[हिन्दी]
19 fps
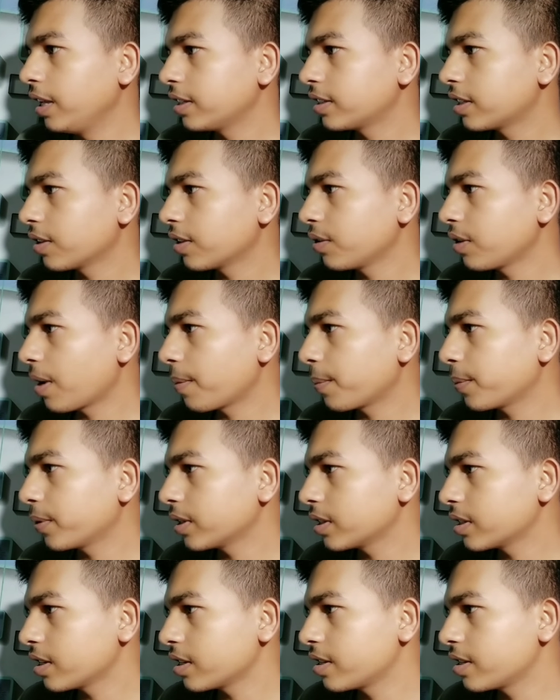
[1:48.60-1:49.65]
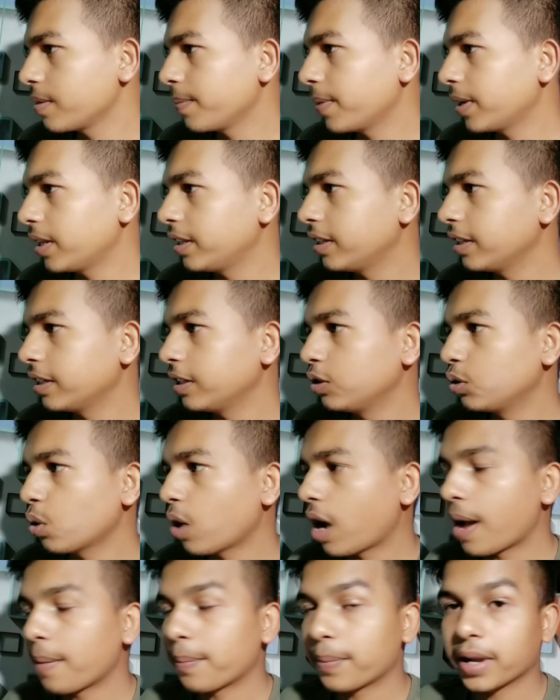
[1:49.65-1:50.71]
देख सकते हो यहाँ पर ऐसे सिंपल जो
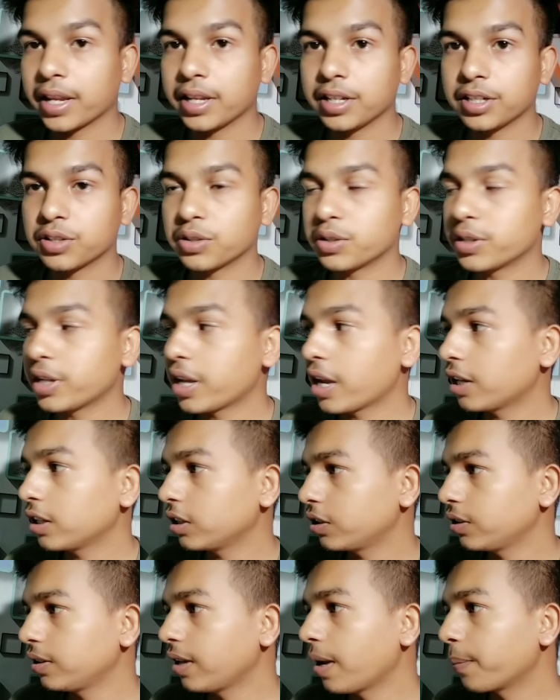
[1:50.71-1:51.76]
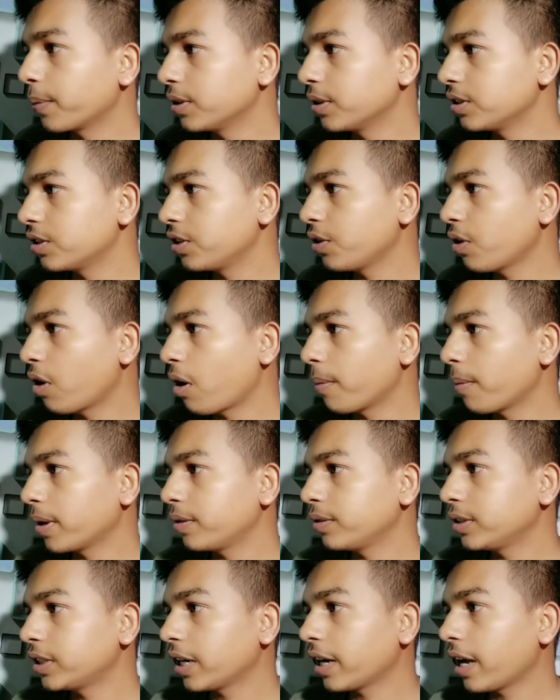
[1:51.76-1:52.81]
आपका स्टूडियो है तो यहाँ को स्टूडियो
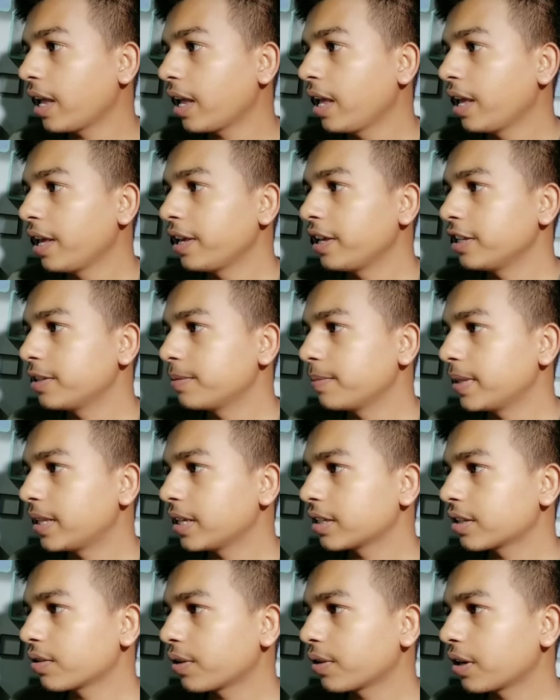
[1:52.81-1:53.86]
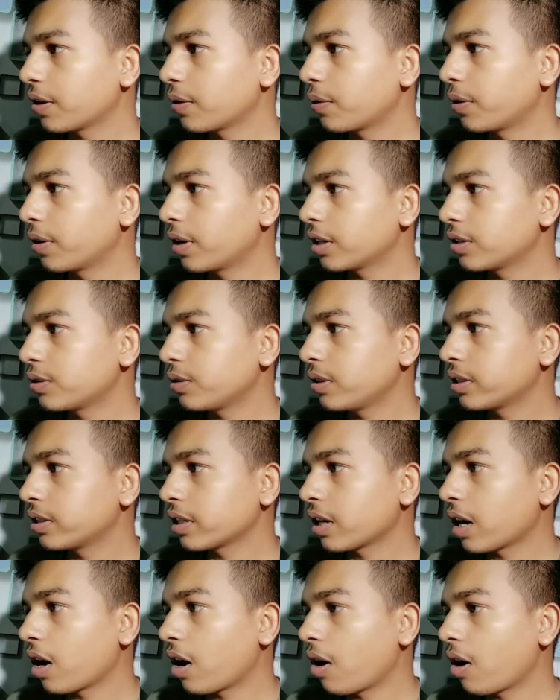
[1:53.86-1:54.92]
ओपन हो जाएगा इसमें देख सकते हो
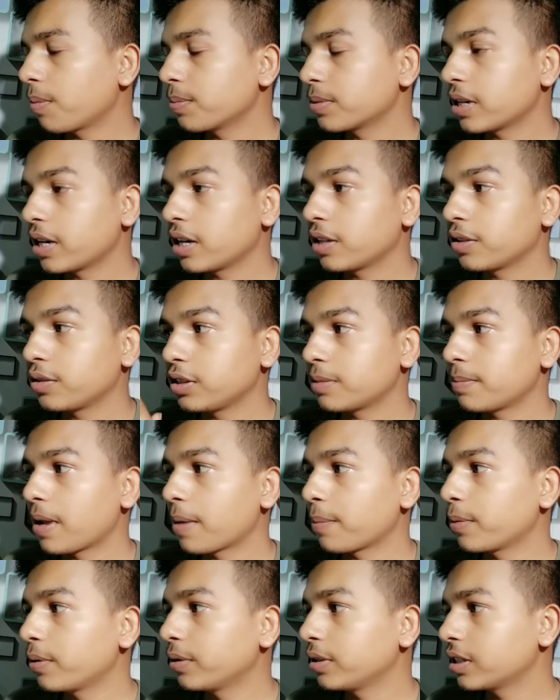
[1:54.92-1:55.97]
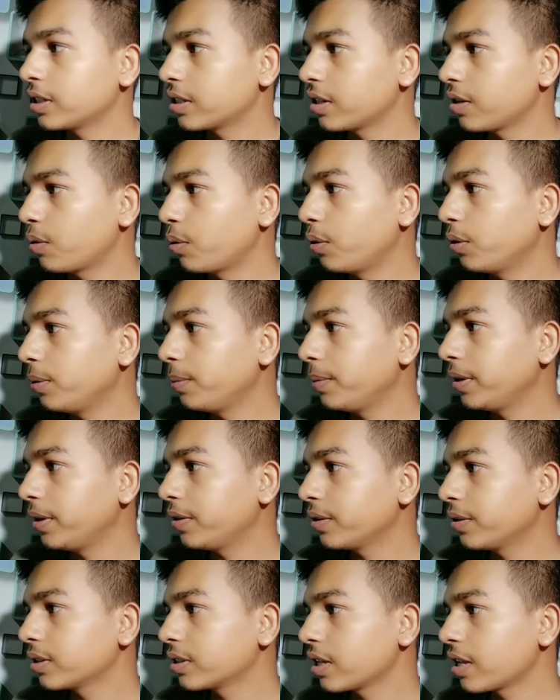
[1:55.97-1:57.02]
कॉन्ग्रेचुलेसन ऑप्शन है तो इसमें आपको जैसे होल
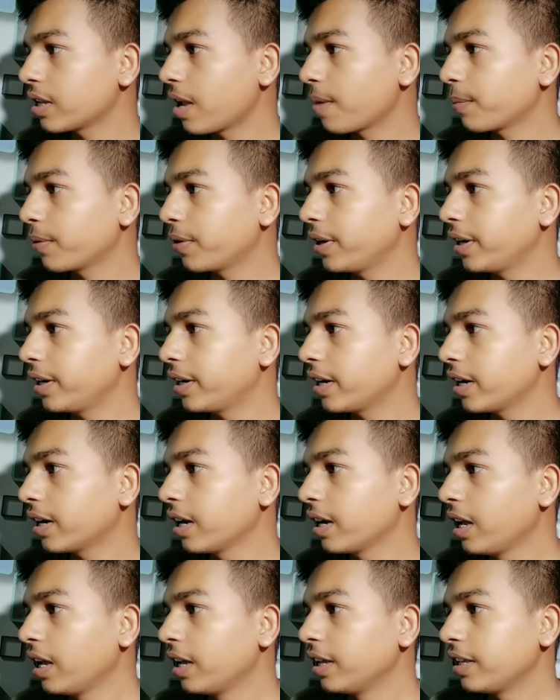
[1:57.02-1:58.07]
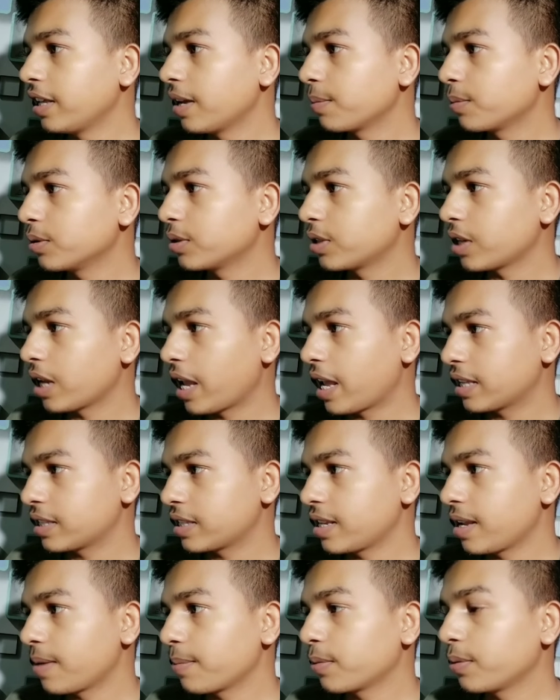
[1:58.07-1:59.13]
वीडियो से यहाँ पर रिलेटेड या कुछ
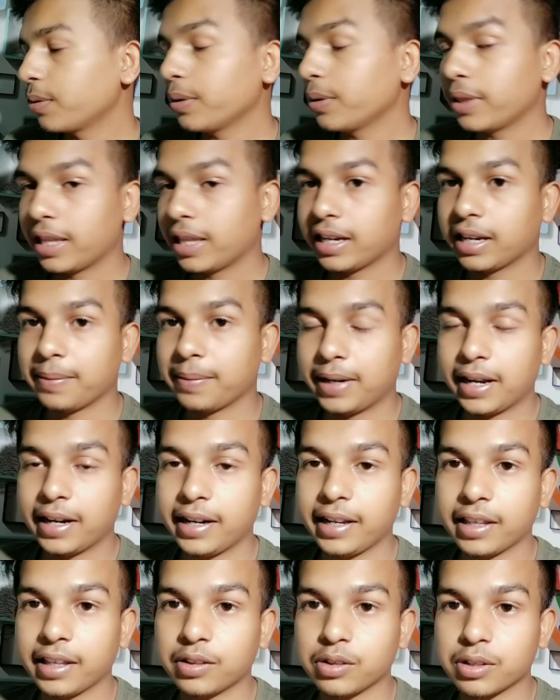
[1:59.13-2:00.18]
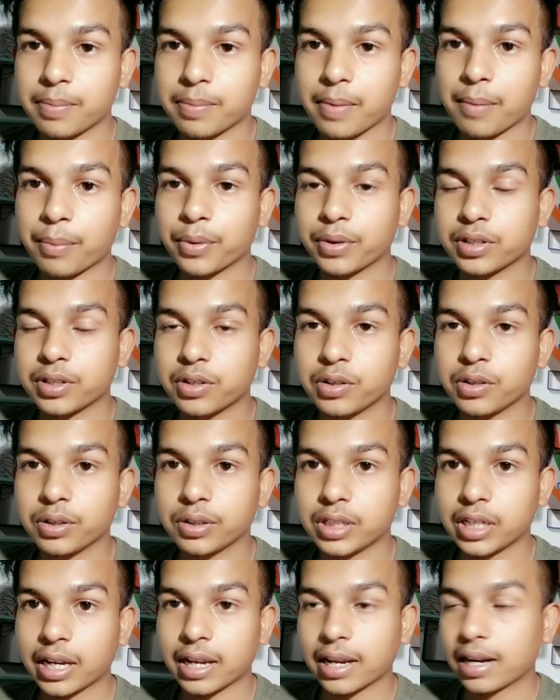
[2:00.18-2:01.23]
ऐसे आपको देखने मिलेगा ठीक है तो इसमें आपको स्टूडियो
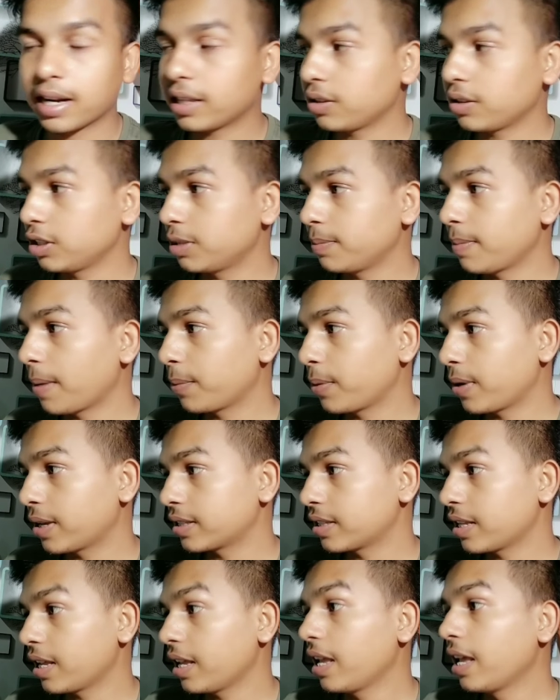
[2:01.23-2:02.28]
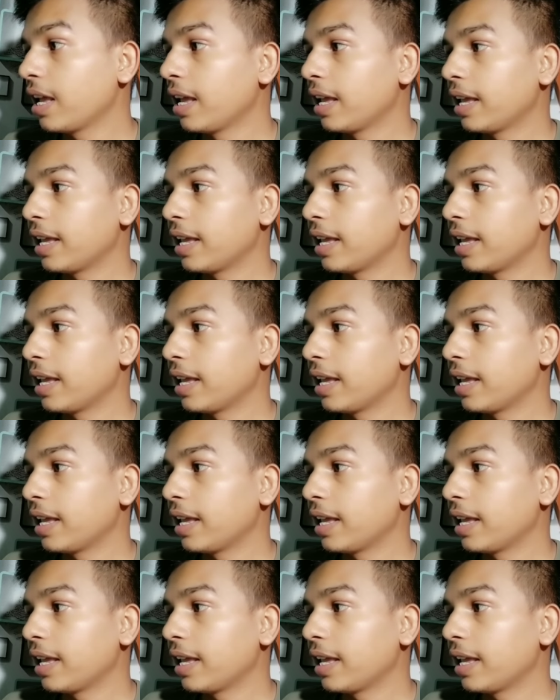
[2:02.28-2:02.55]
चेक करना है तो इसमें आपको ऐसे